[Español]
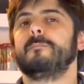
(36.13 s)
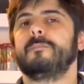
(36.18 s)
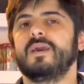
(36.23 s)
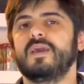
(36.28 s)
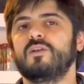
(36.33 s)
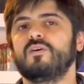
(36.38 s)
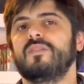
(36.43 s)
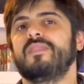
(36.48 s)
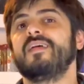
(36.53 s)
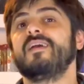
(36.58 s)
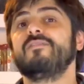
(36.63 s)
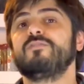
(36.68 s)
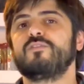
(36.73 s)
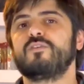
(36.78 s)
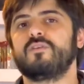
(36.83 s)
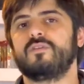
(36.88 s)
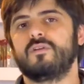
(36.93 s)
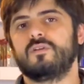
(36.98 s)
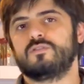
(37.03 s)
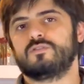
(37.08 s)
pero
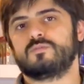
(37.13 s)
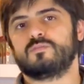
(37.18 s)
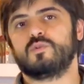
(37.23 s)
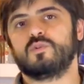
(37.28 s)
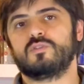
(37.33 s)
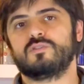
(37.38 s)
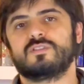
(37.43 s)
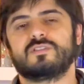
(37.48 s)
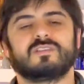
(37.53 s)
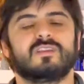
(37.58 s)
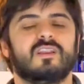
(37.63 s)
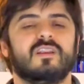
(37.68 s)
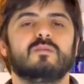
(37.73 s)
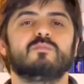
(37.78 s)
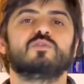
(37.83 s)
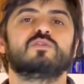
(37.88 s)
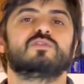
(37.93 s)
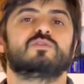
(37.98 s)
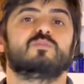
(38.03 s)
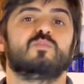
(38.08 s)
dentro de los mods
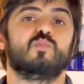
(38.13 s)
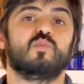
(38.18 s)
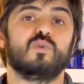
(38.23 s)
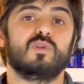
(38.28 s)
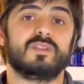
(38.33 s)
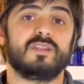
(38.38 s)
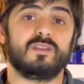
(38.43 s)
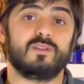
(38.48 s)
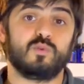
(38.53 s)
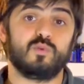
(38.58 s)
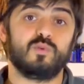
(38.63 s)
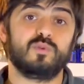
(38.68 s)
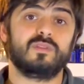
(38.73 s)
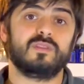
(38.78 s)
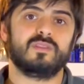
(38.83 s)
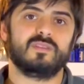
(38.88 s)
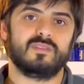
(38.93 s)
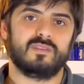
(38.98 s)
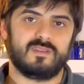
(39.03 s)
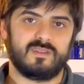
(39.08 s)
tenemos multitud
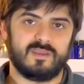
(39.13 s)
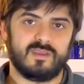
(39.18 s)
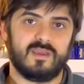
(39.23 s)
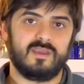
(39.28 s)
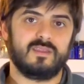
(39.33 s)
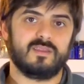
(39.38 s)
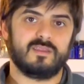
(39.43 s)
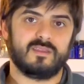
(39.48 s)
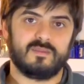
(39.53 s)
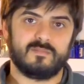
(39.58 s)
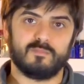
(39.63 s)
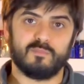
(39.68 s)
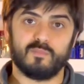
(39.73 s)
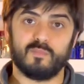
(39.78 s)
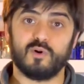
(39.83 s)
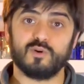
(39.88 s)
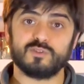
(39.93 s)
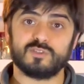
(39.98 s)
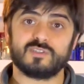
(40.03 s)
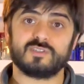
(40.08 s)
de
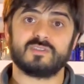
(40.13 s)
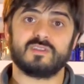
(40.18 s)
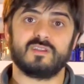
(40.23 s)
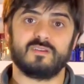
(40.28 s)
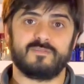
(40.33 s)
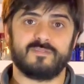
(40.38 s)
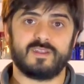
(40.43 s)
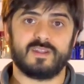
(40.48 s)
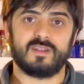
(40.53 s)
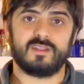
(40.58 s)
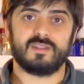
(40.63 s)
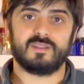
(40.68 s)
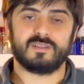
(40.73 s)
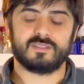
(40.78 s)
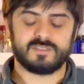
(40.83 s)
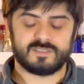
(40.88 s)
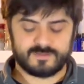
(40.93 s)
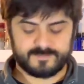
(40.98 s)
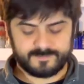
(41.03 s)
mods diferentes.